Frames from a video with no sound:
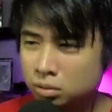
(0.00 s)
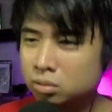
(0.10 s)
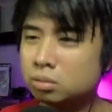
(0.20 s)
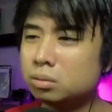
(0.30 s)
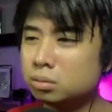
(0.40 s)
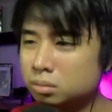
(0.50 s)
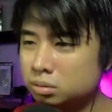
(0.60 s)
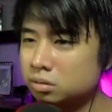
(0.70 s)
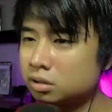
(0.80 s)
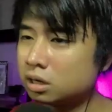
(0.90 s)
Meron tong
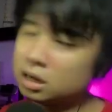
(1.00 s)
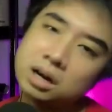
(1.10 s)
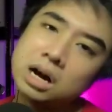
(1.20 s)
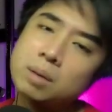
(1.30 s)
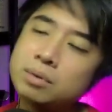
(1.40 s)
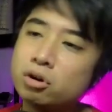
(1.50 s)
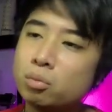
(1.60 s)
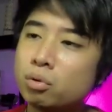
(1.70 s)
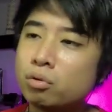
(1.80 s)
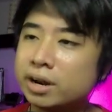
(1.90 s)
habig
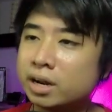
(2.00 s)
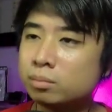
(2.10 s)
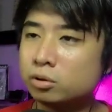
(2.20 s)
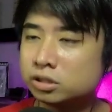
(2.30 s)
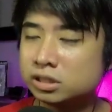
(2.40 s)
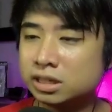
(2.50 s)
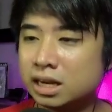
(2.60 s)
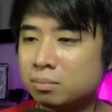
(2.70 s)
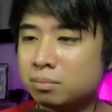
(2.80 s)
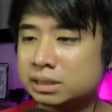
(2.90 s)
gumawa ng music di
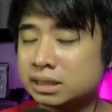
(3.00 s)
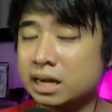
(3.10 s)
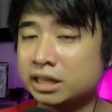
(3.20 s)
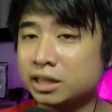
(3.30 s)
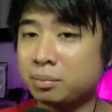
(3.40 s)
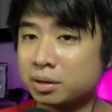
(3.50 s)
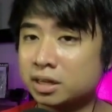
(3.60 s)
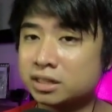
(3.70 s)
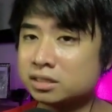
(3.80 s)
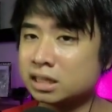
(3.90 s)
lang basta na,
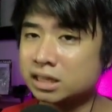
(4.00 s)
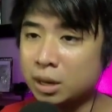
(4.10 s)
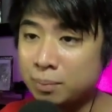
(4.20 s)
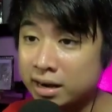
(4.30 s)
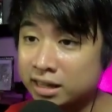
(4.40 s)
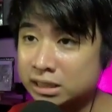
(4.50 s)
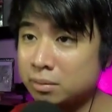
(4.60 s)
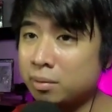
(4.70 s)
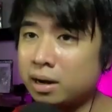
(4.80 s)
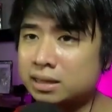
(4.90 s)
natripan. Kasi
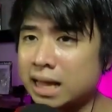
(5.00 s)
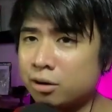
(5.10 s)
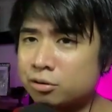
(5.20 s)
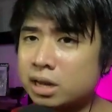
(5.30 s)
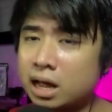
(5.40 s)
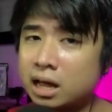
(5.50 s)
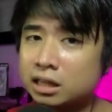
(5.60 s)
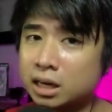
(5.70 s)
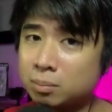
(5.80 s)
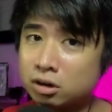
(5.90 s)
may mga tao na
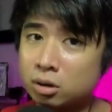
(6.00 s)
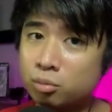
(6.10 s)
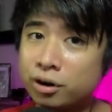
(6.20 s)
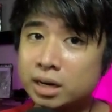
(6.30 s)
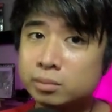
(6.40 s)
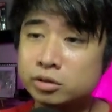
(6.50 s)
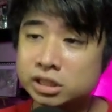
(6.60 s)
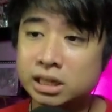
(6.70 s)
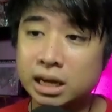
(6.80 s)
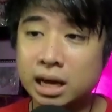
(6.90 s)
trip lang gumawa ng
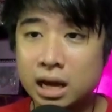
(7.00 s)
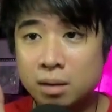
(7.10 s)
music eh.